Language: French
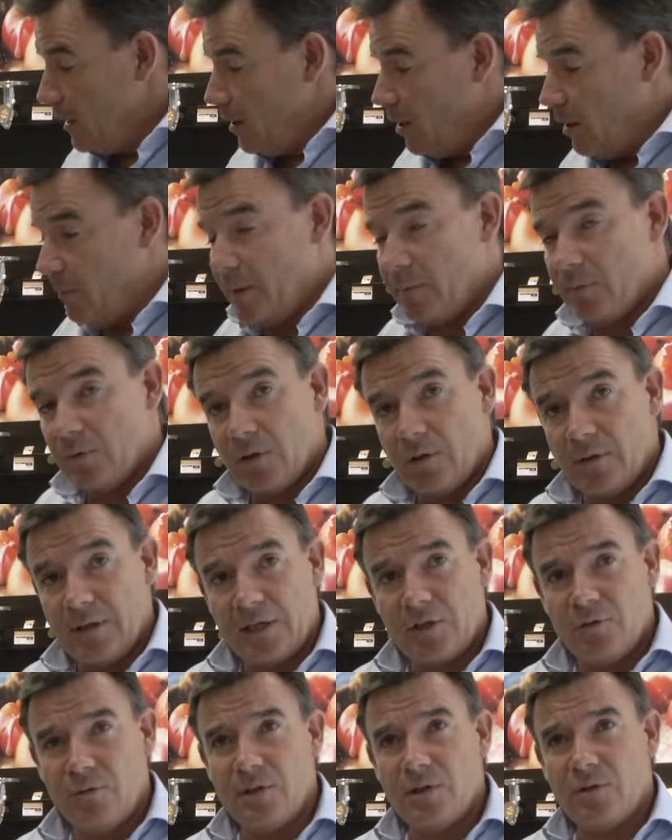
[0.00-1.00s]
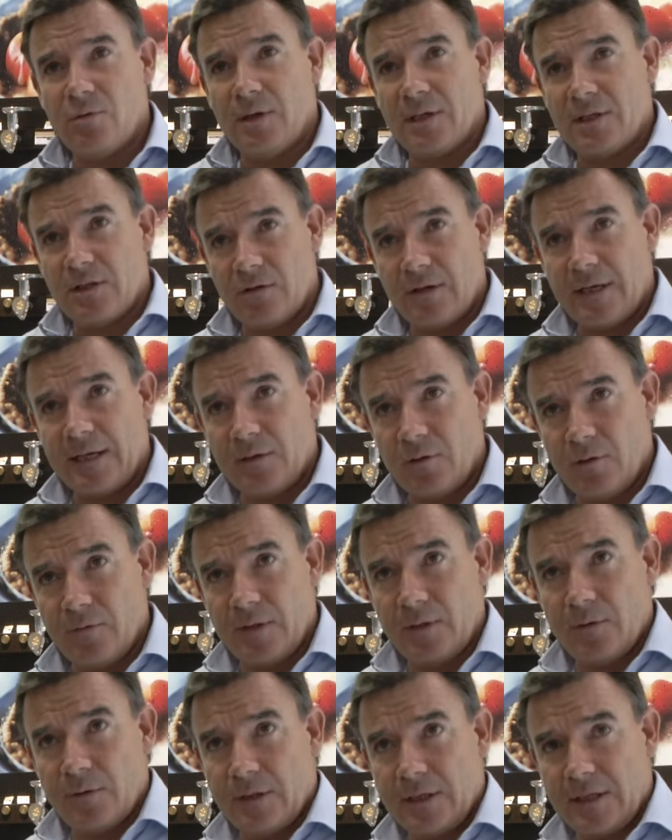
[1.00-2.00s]
En même temps, la cuisson à
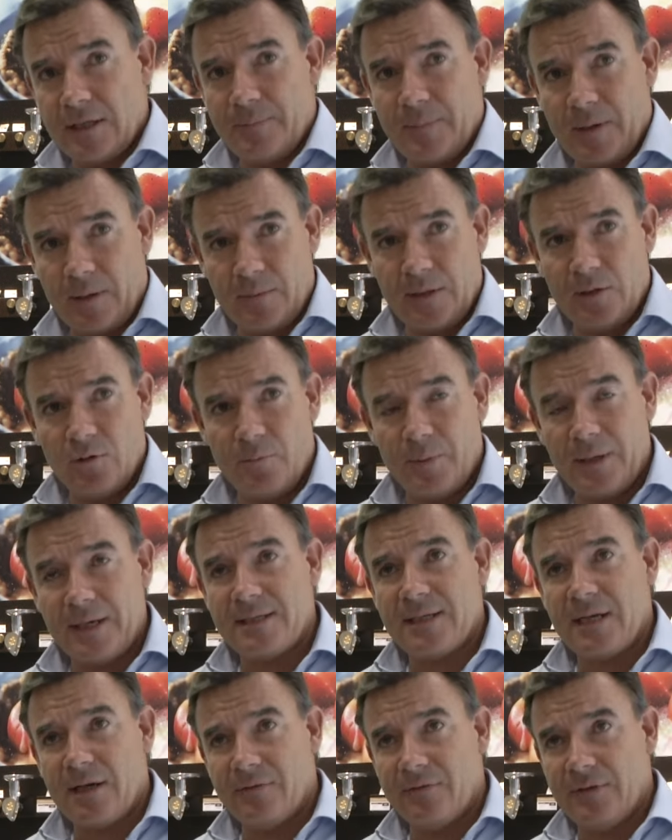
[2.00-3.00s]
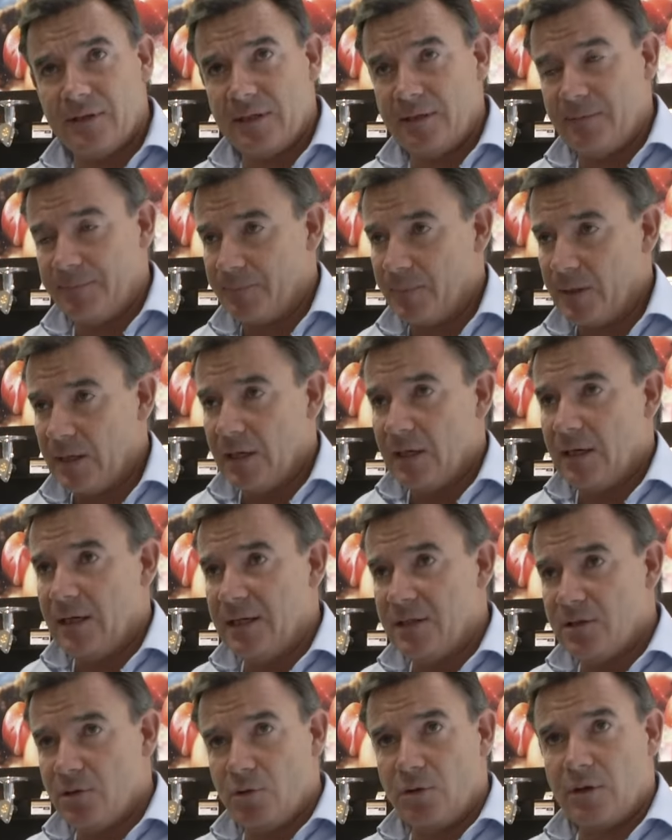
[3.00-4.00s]
180 degrés permet de préserver
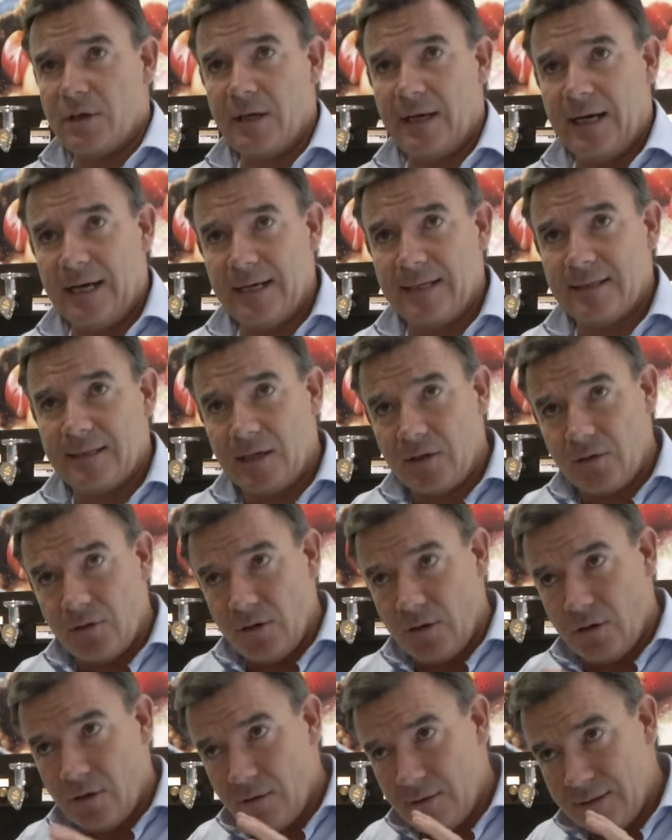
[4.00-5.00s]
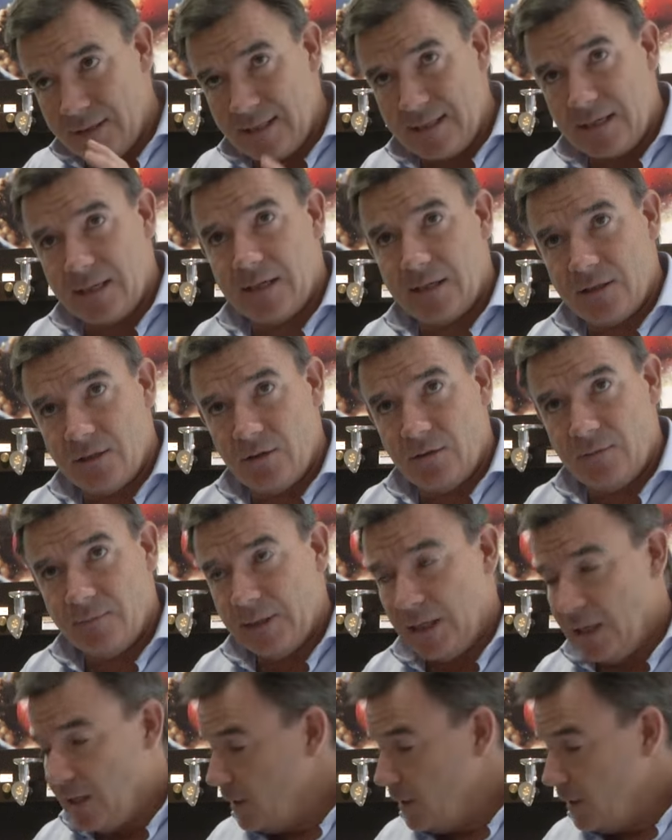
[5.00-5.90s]
les sucres à l'intérieur des ingrédients,